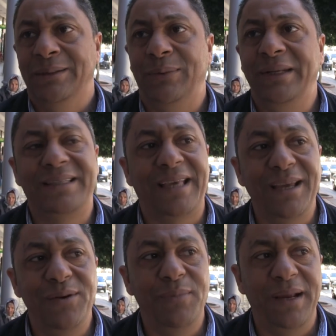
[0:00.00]
وليت
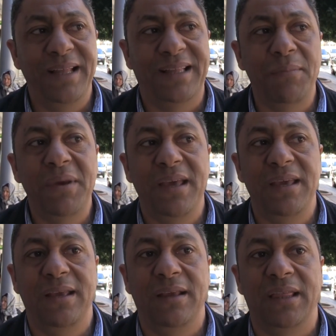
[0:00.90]
كاينه معناه
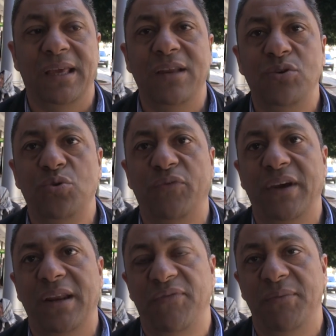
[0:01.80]
تباهي اذا كان نشوف
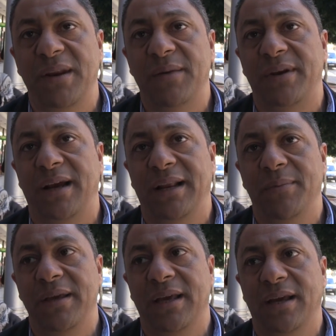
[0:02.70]
انا في منابر
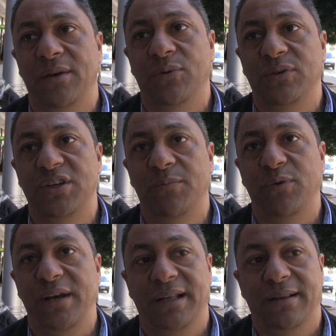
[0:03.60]
اعلاميه انه تجيب
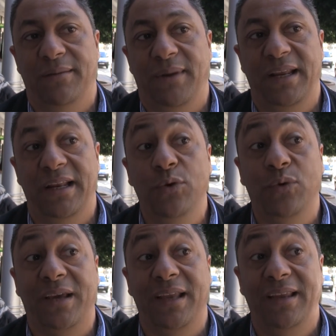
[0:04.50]
واحد معناه اللي هو
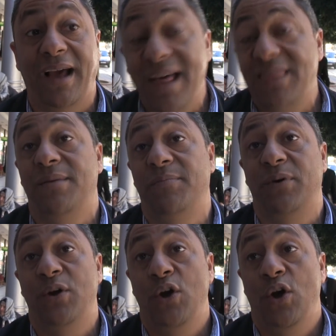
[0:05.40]
كان يعذب
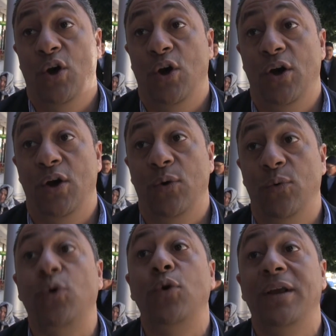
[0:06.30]
آه،
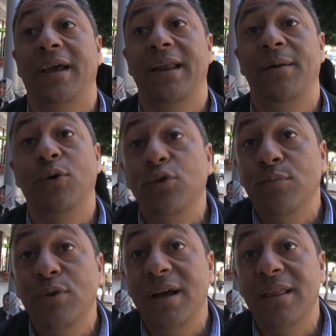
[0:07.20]
ويقول لك انا كنت
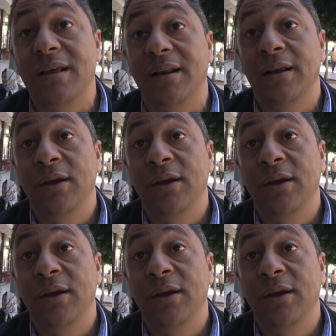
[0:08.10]
مناضل